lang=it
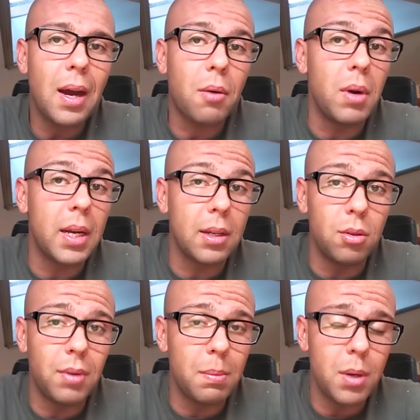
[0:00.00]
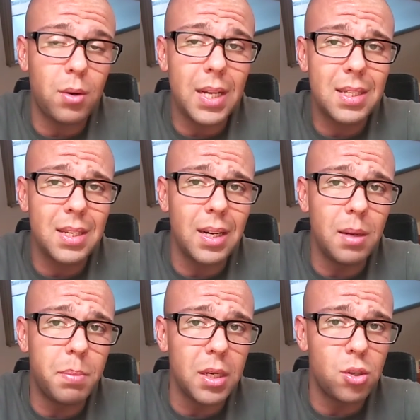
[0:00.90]
a quelle che dovrebbero essere le
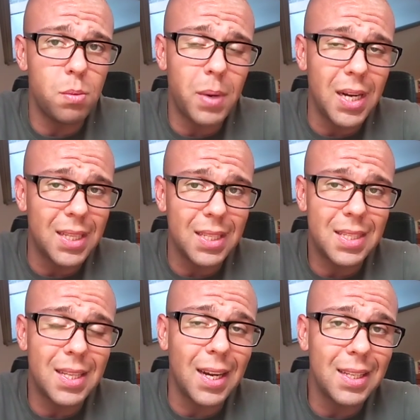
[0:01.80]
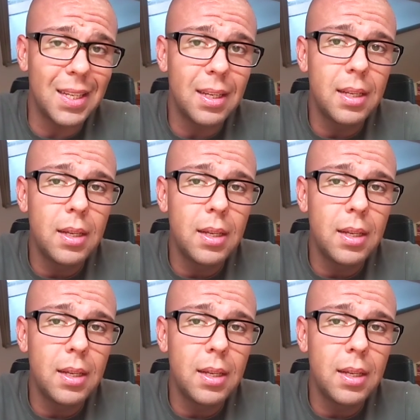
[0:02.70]
principali testate